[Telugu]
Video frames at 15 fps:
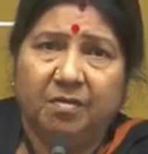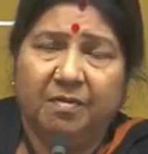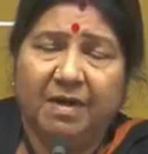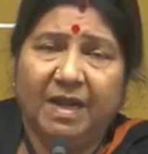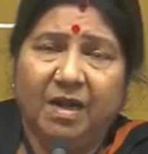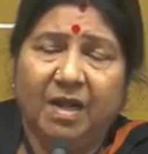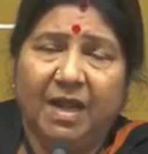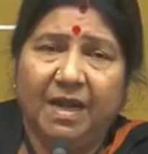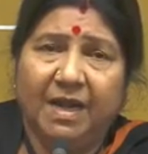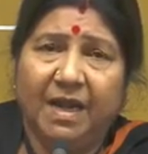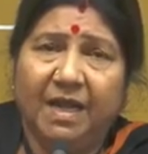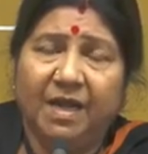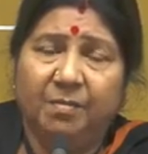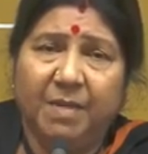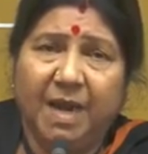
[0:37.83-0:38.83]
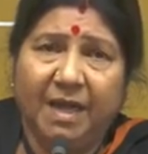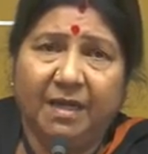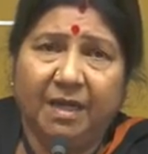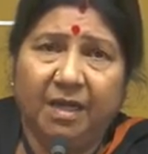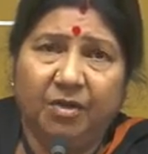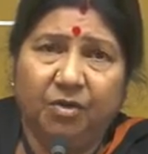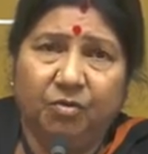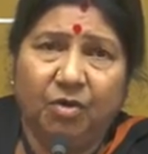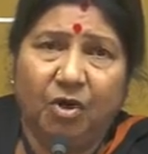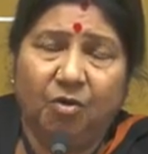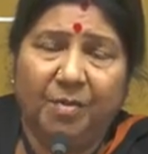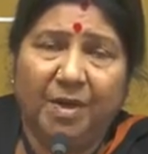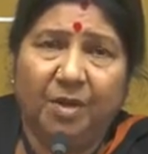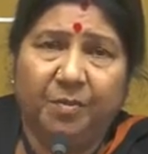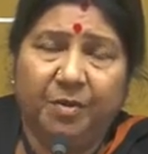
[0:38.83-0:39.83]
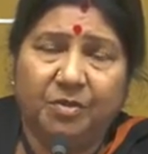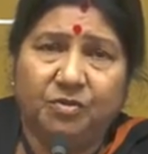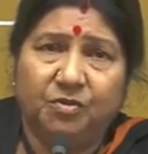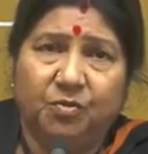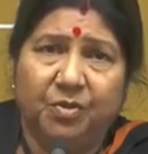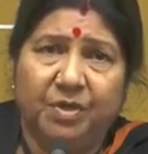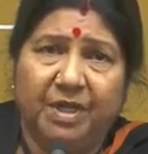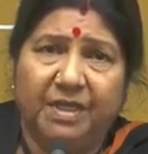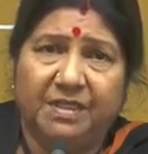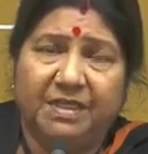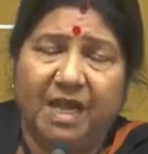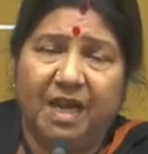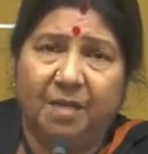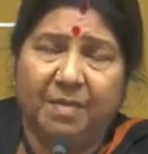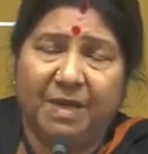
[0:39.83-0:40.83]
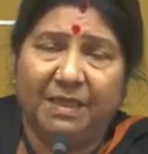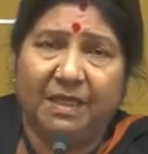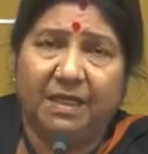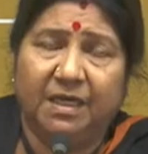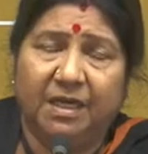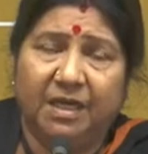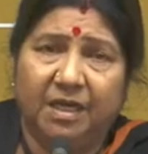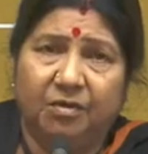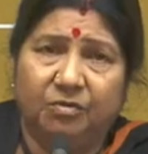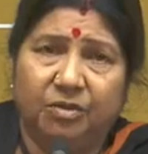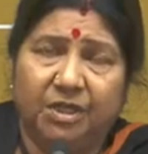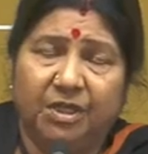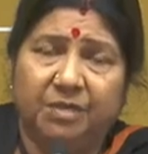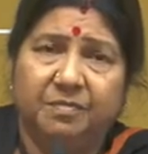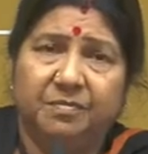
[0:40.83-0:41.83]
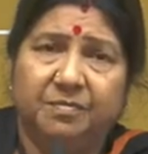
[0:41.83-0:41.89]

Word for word: వాళ్ళని అనరాని మాటలు అంటూ అవమానపరుస్తూ ఉంటే చాలా బాధాకరంగా ఉంది